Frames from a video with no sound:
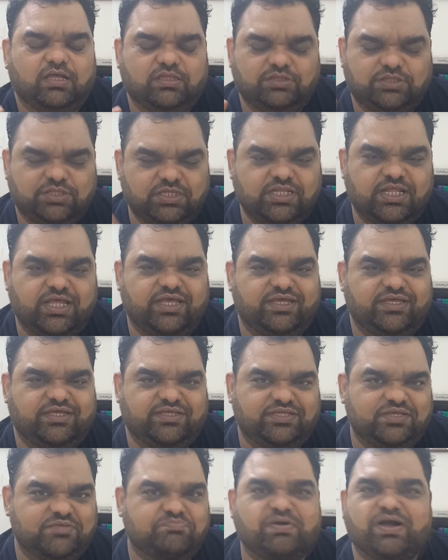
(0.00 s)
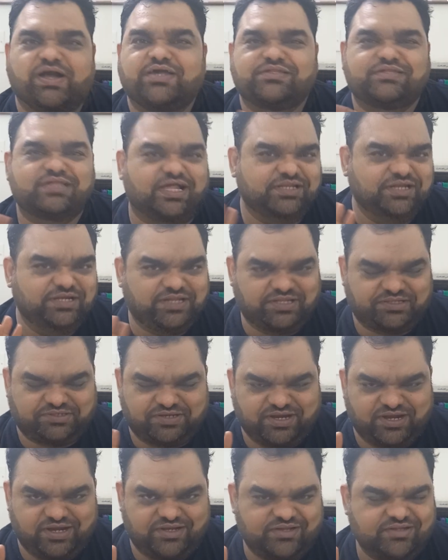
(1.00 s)
जी नहीं ये पाकिस्तानी टेस्ट
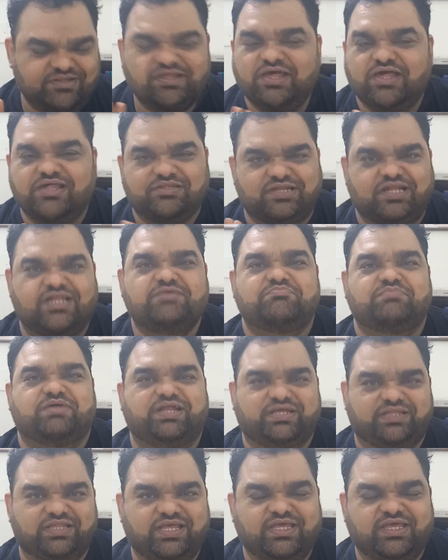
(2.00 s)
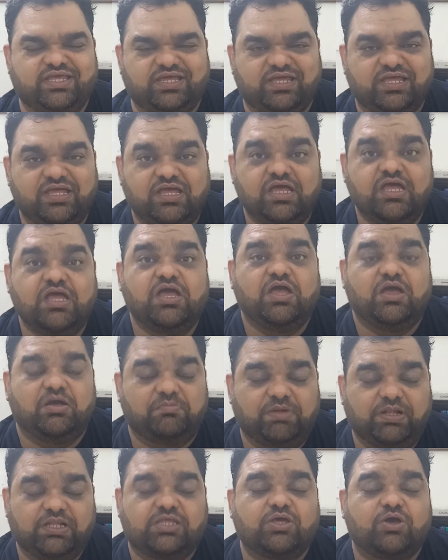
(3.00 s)
क्रिकेटर सलीम मलिक नहीं है
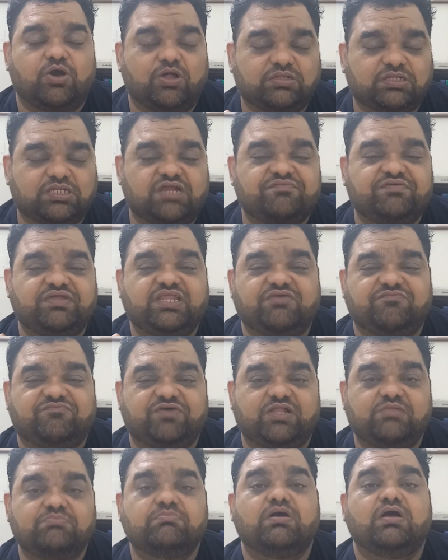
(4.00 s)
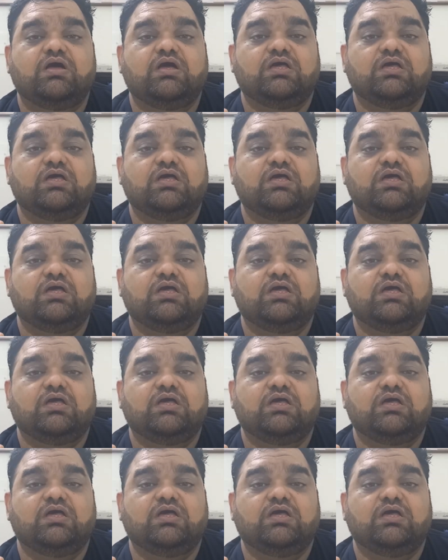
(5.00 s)
बल्कि ऑस्कर विनिंग फिल्म